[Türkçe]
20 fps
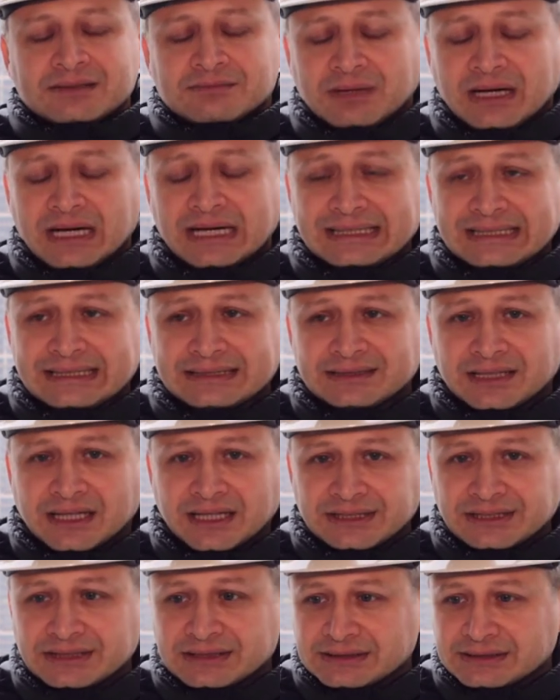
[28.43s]
maliyeti
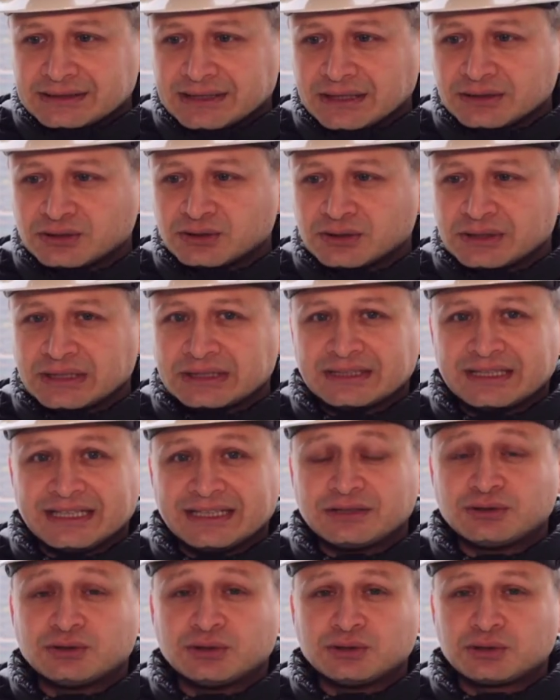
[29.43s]
aştıktan sonra
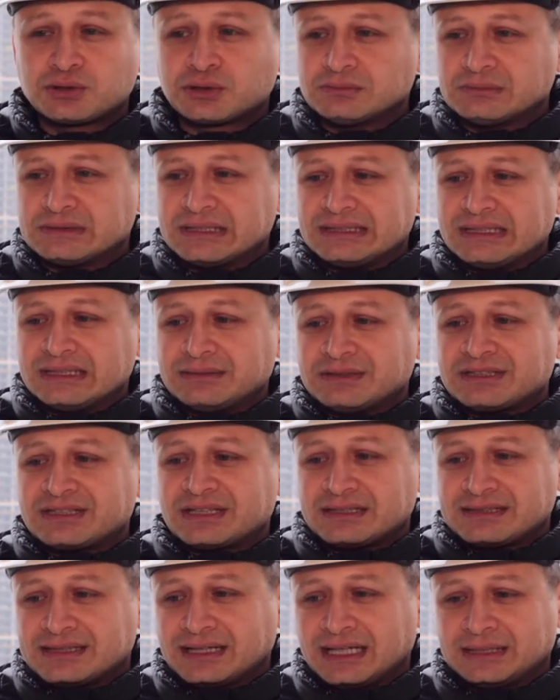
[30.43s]
geri dönüşüm dediğimiz
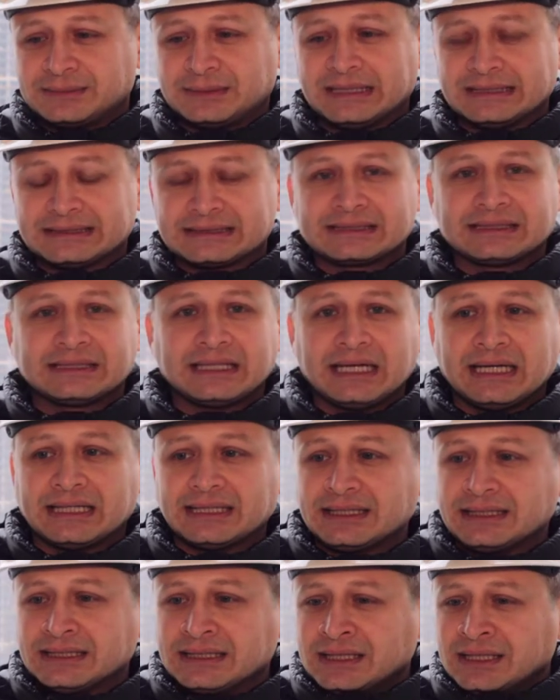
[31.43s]
hasar bandı.
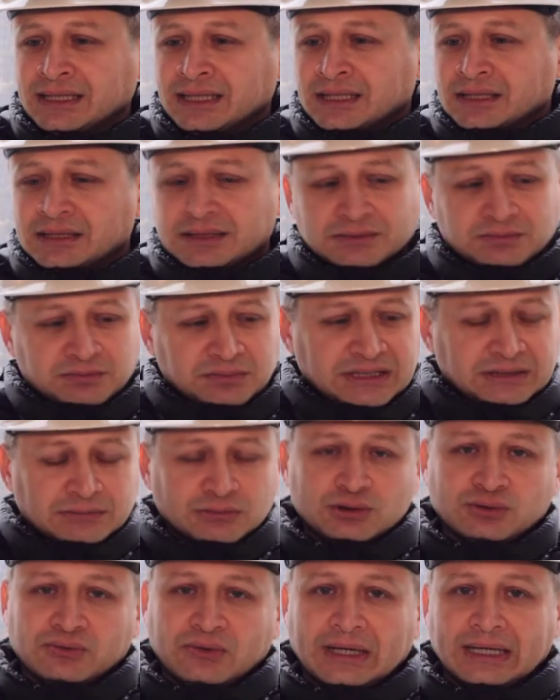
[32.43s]
Yani bir
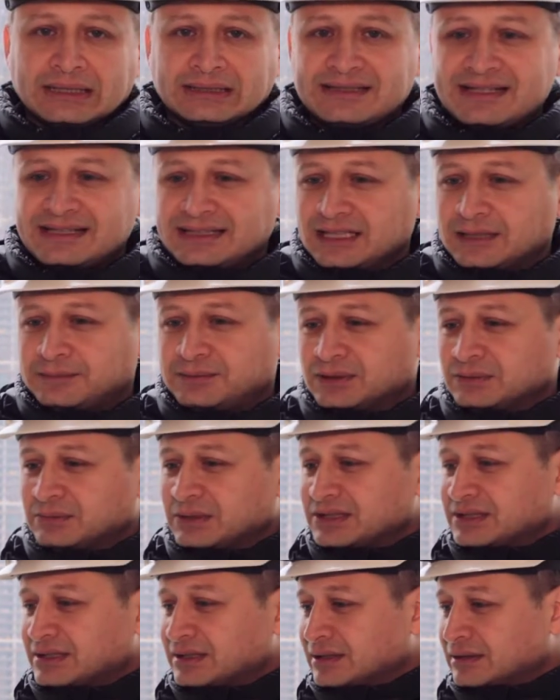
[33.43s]
mutfağınızın
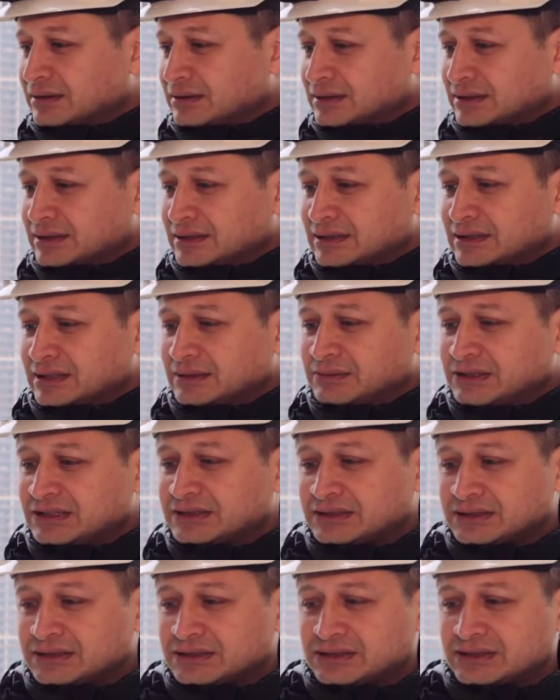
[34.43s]
yapılması, e,
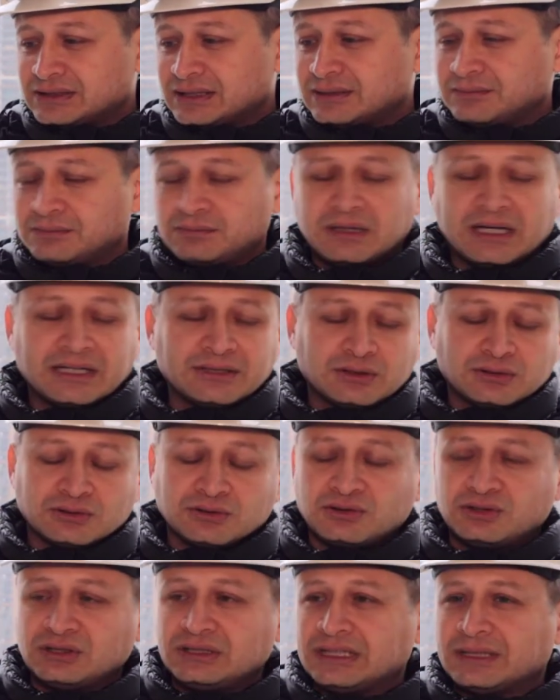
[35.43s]
bir işte
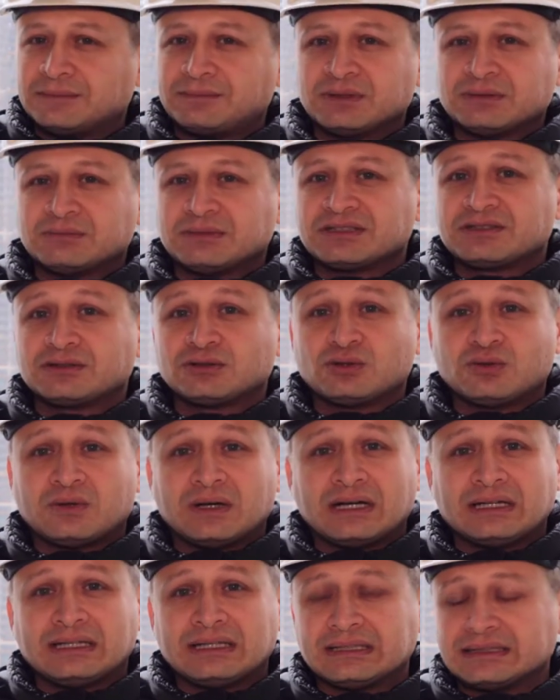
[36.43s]
banyonuzun yapılması,
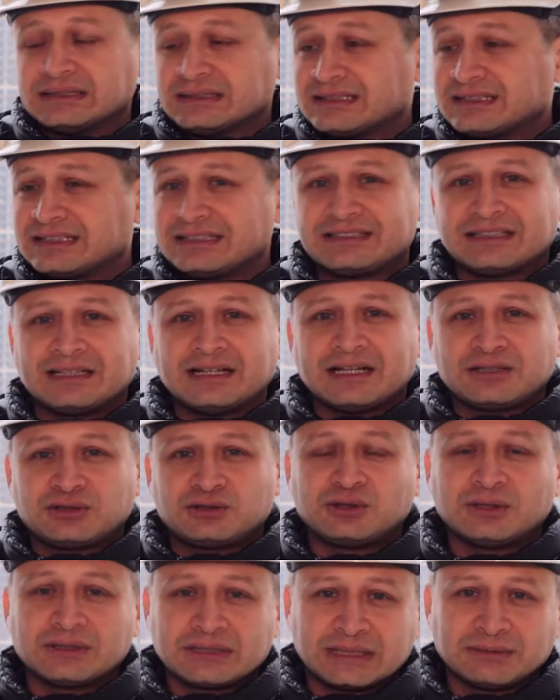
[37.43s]
duvarlarınız,
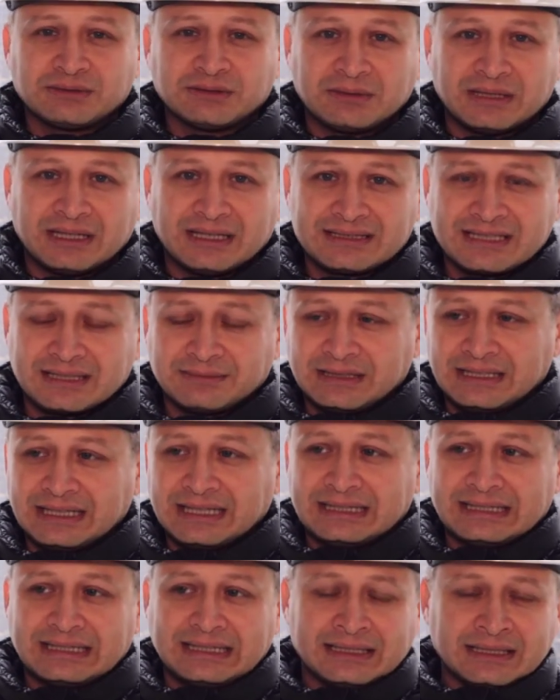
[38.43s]
izolasyon gibi
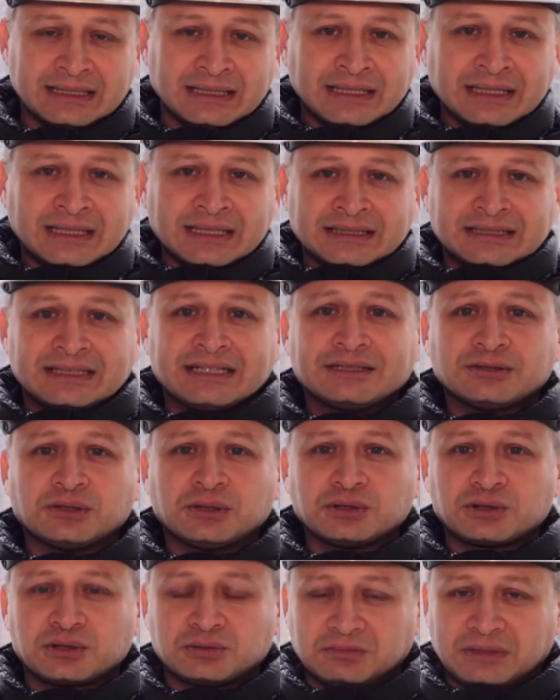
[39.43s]
malzemelerle geri
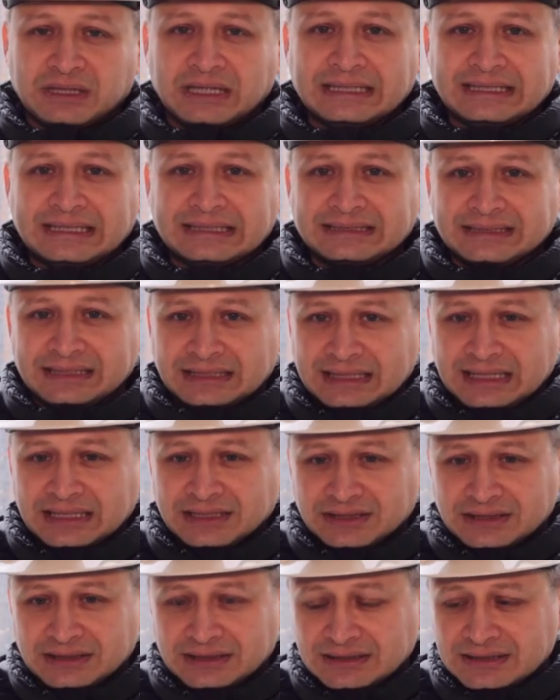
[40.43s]
dönüşüm maliyetine
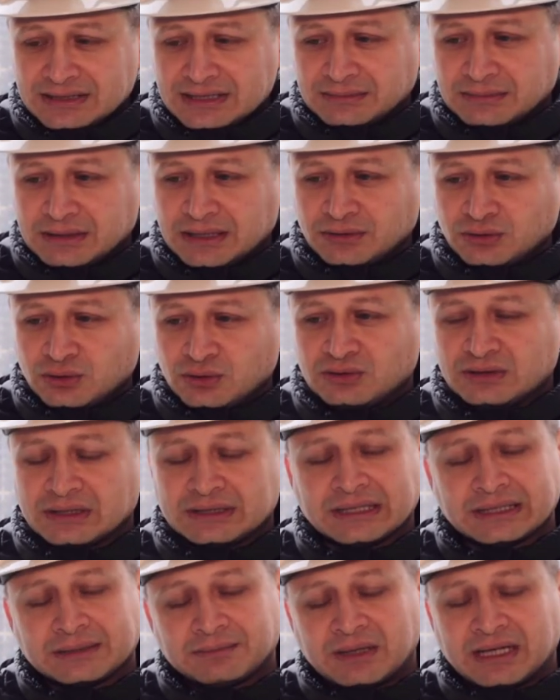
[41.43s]
geçtiğiniz zaman
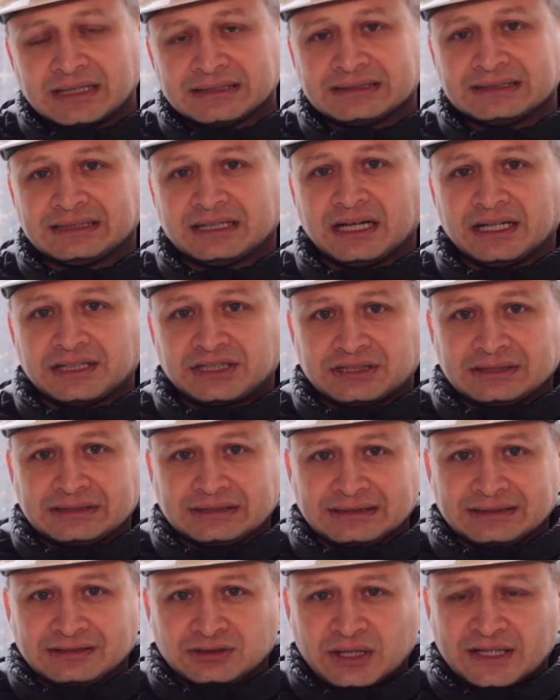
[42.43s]
%40 bantını
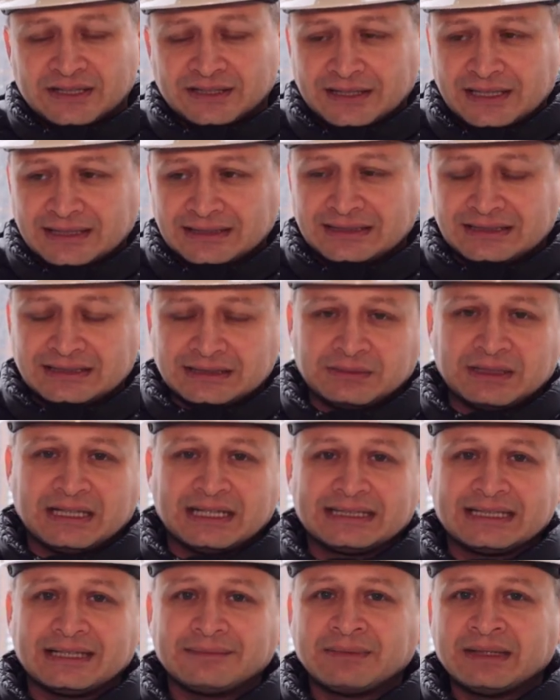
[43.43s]
aştığınız andan
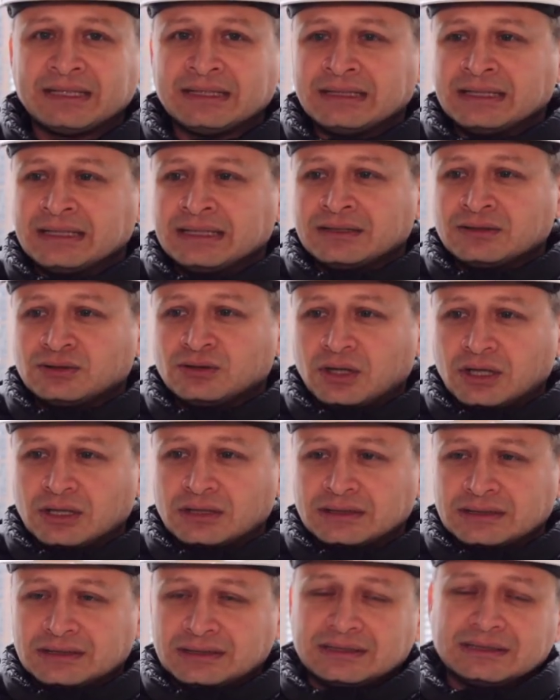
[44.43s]
itibaren
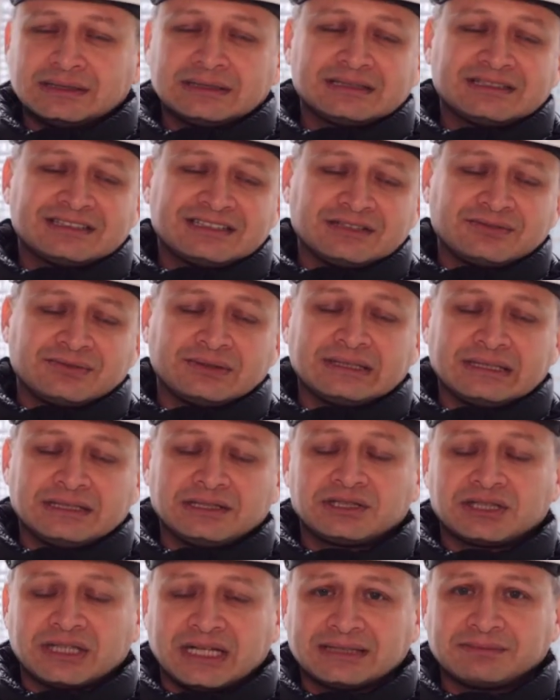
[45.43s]
e, sıfır
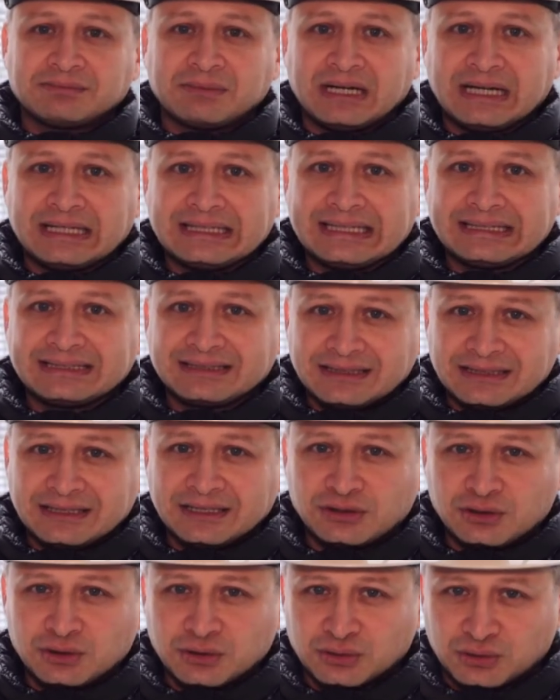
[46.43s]
inşaat maliyetini
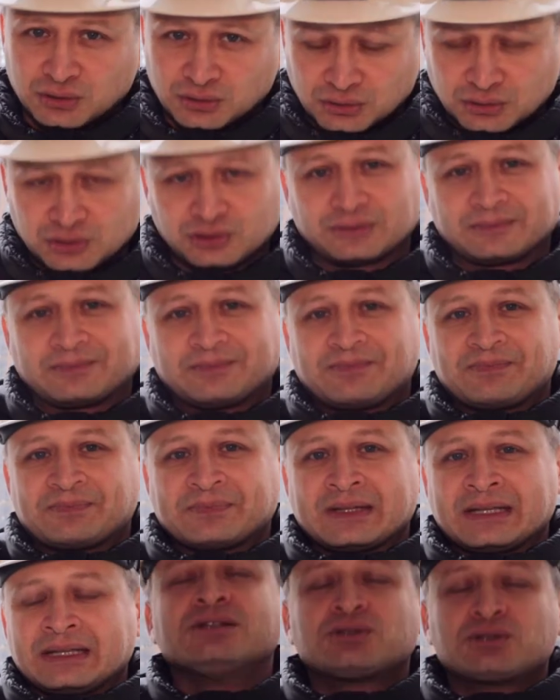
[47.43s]
geçiyorsunuz.
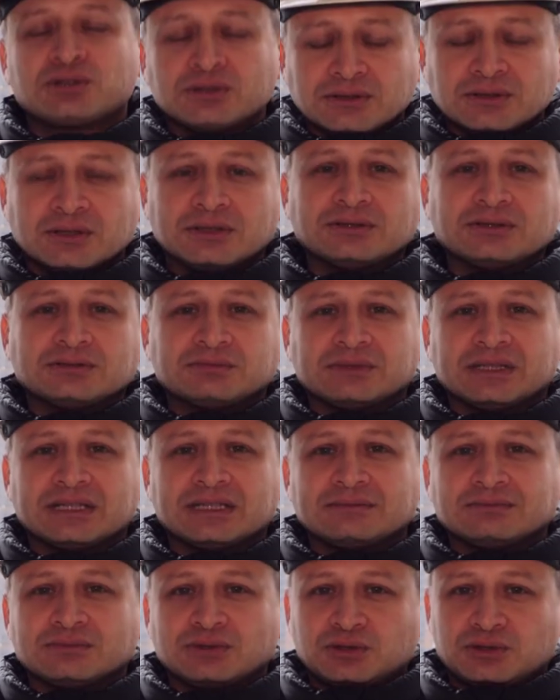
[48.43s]
Şunu da
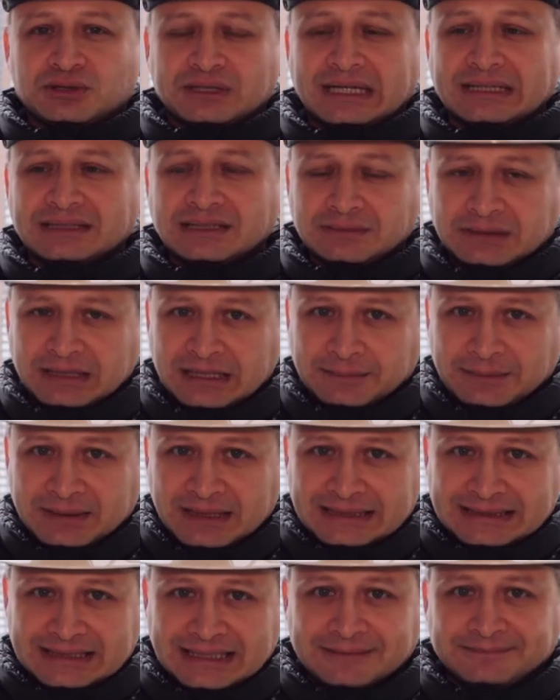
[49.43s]
unutmayalım, güçlendirme
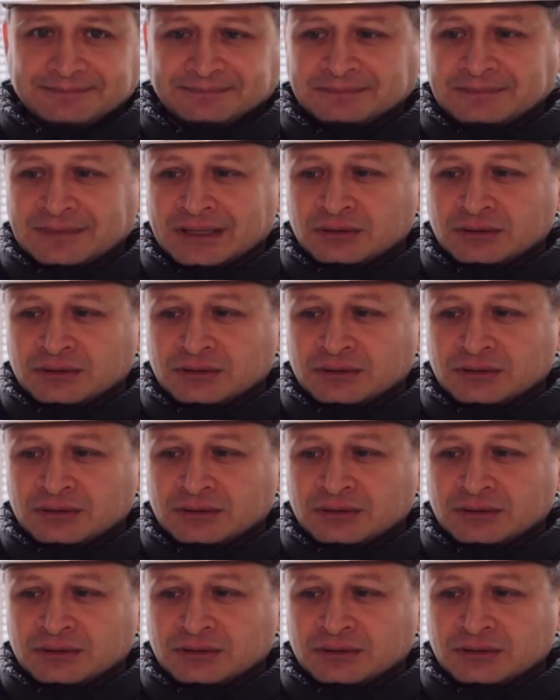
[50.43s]
yaparken